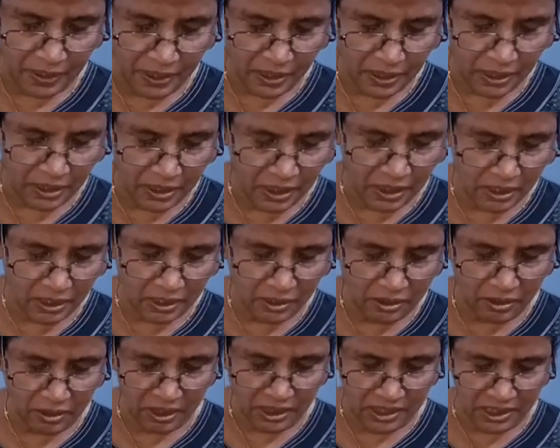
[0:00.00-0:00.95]
पड़ेगा
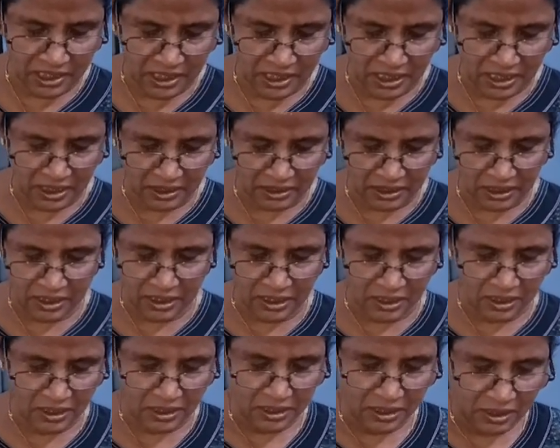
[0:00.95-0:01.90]
तो अच्छा नहीं
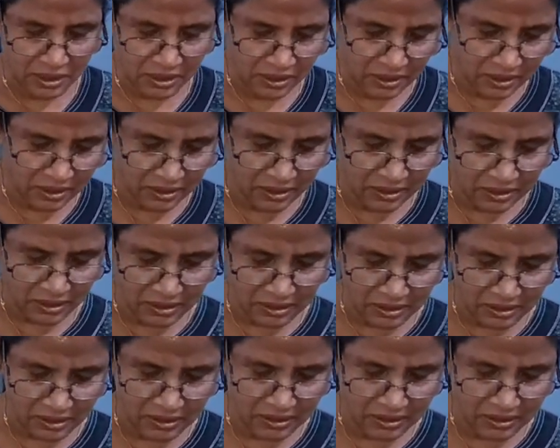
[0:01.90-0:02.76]
लगता हाँ